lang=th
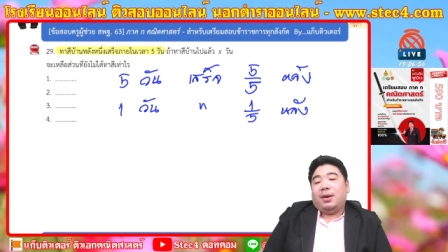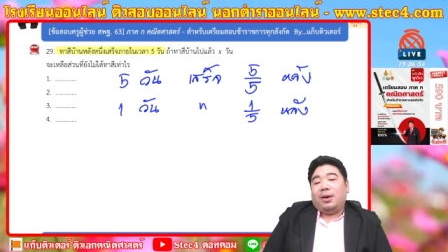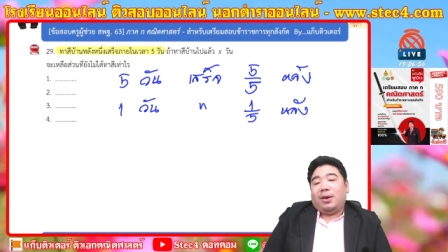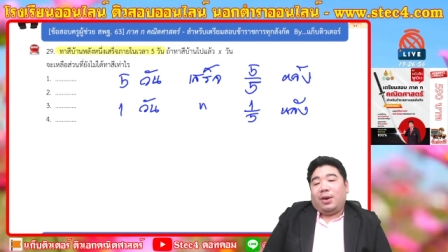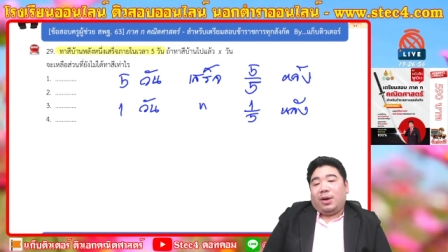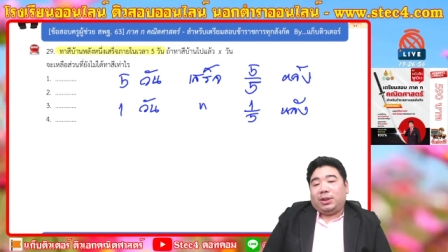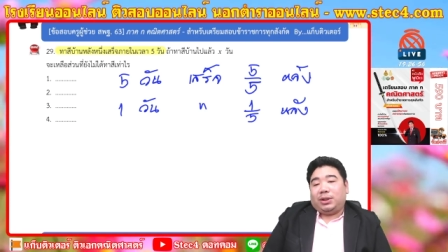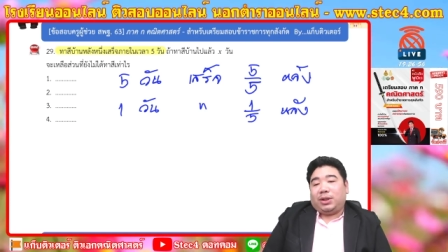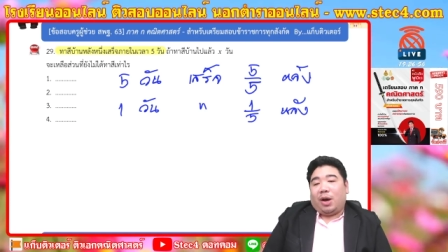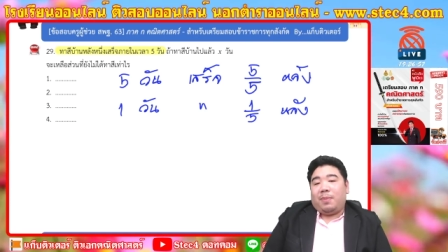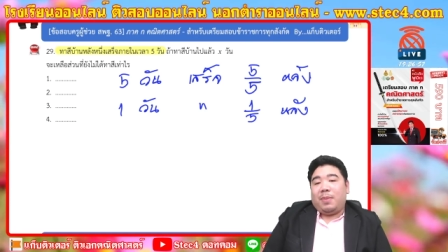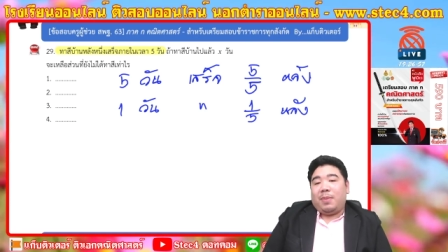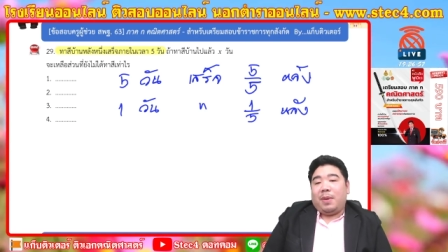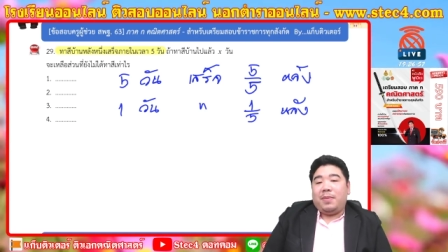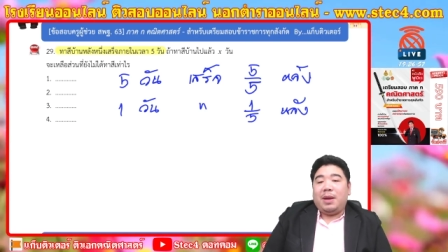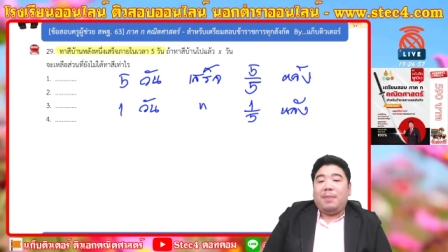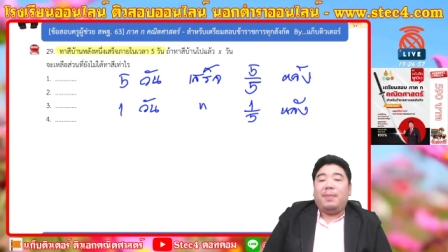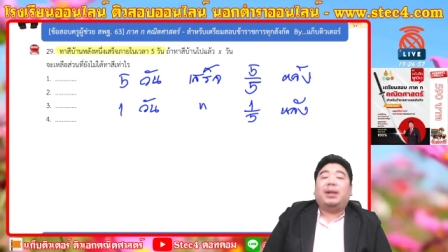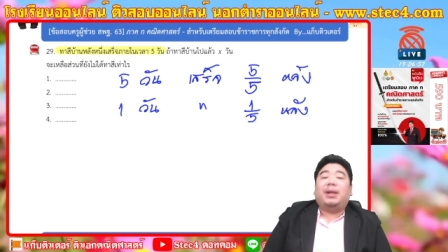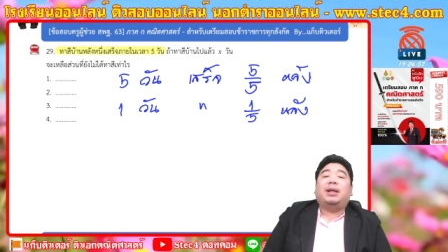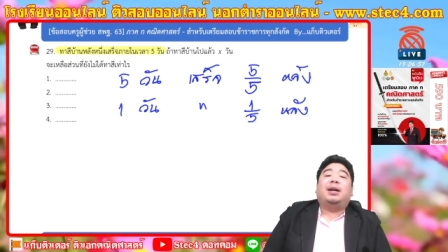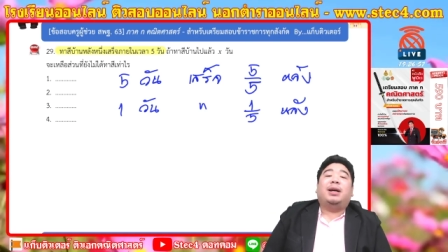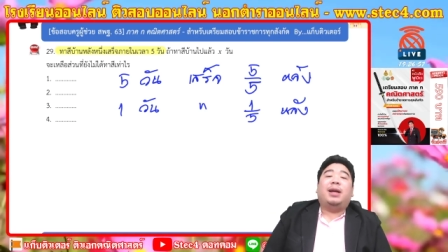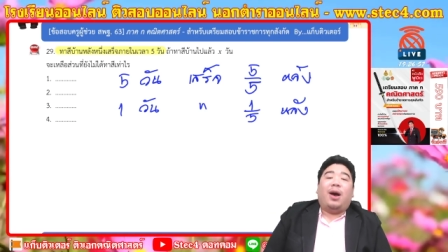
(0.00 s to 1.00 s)
ข้อสอบแบบนี้
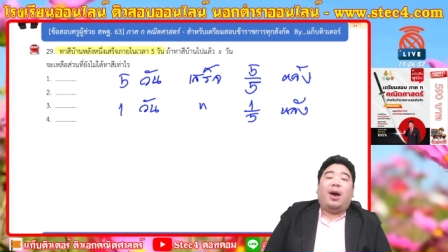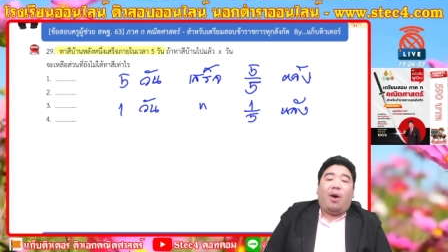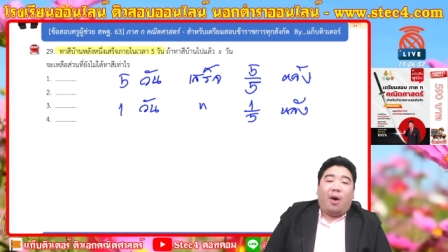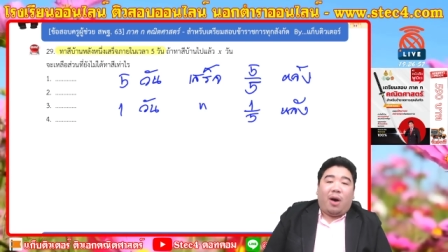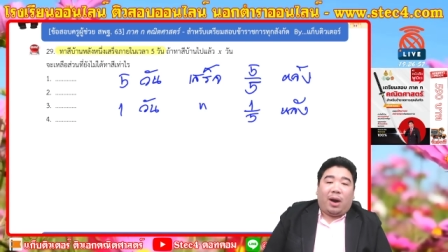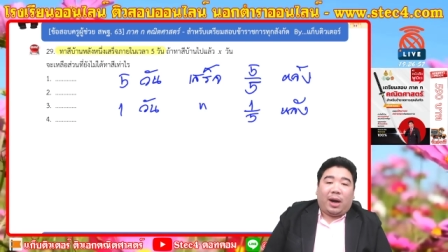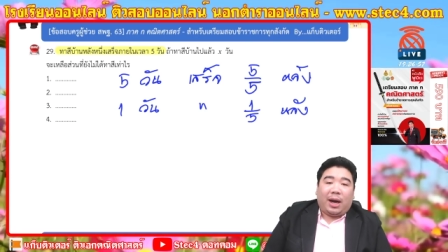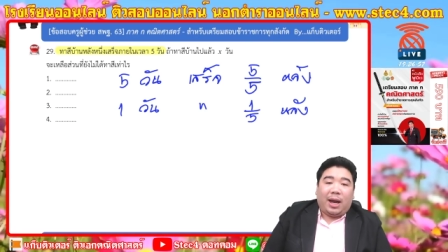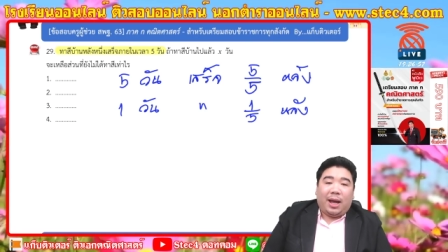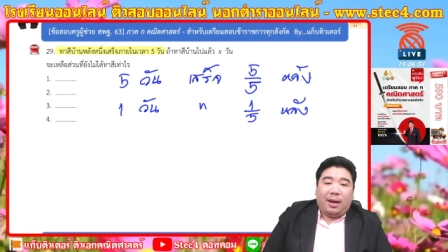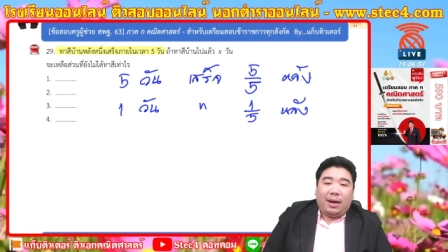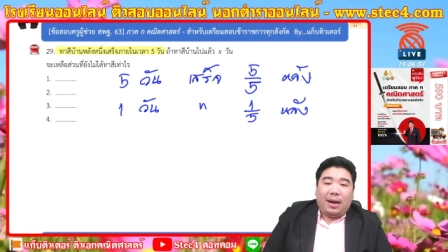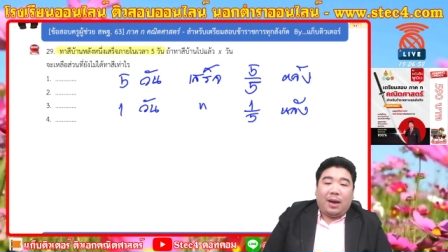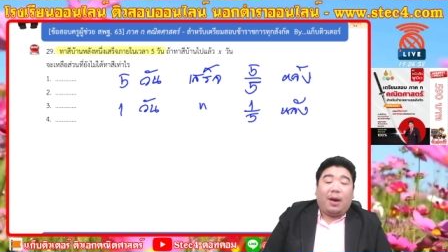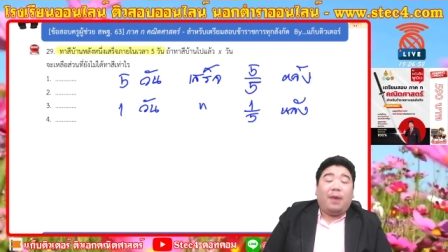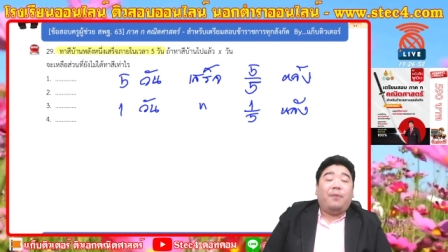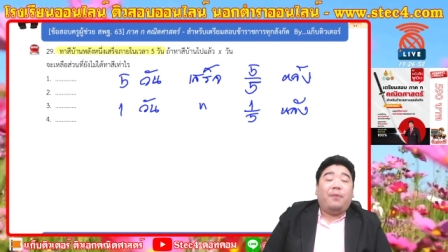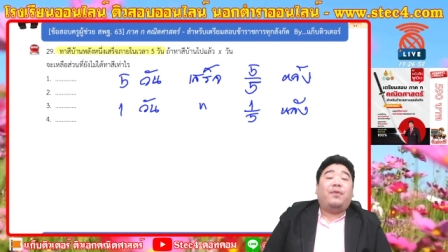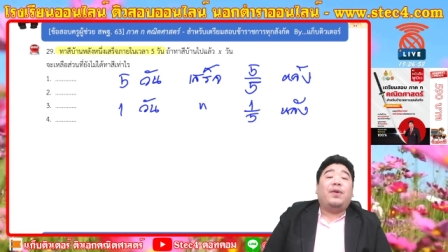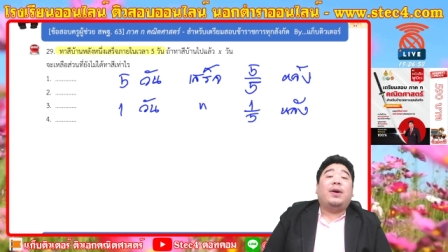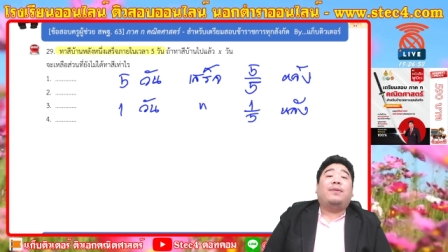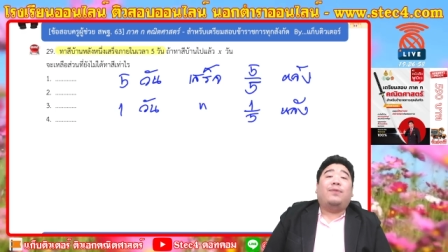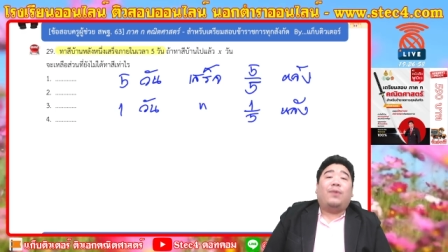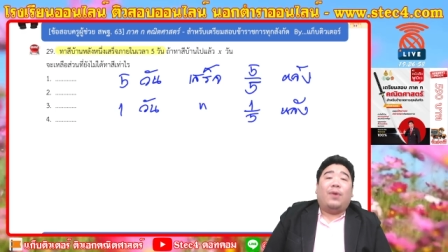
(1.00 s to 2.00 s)
มันเคยออกนะเราก็
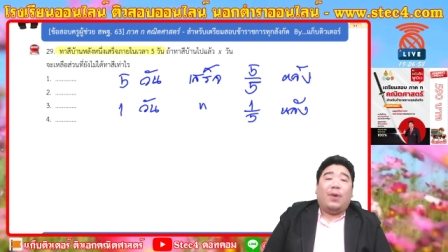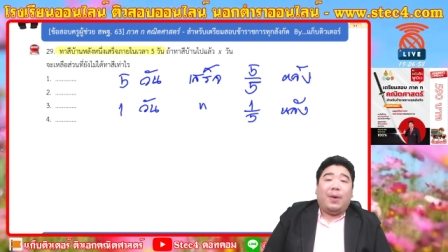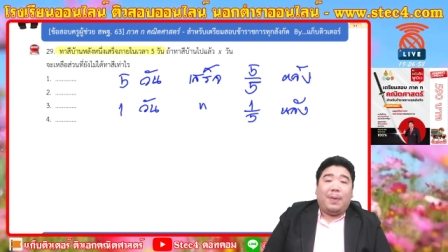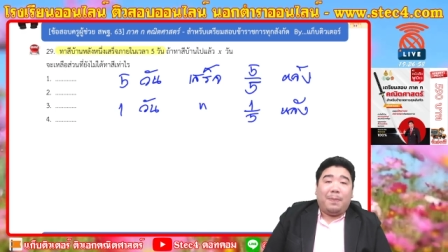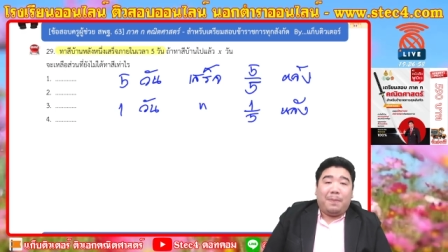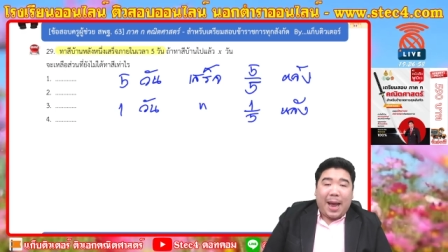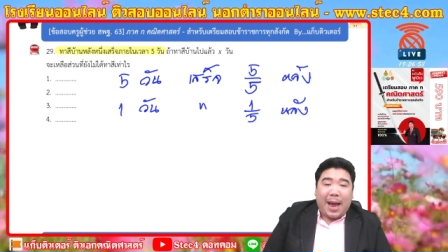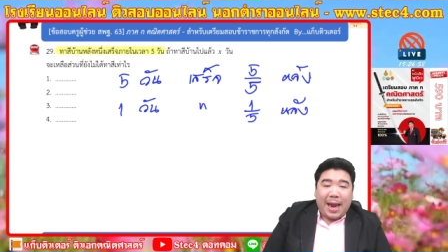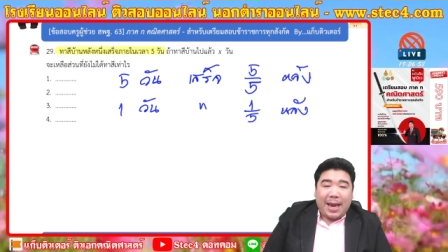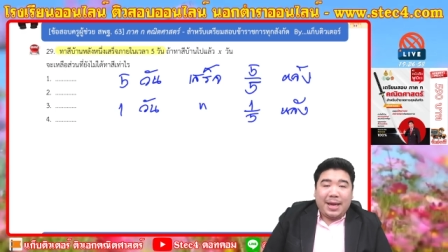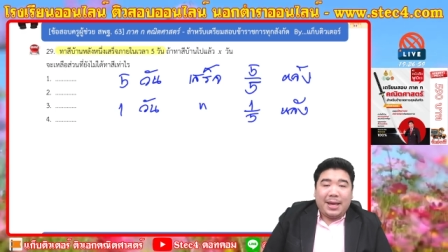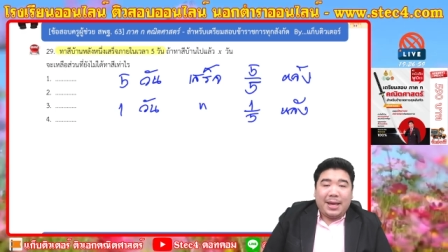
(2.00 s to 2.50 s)
ฝึกฝนไป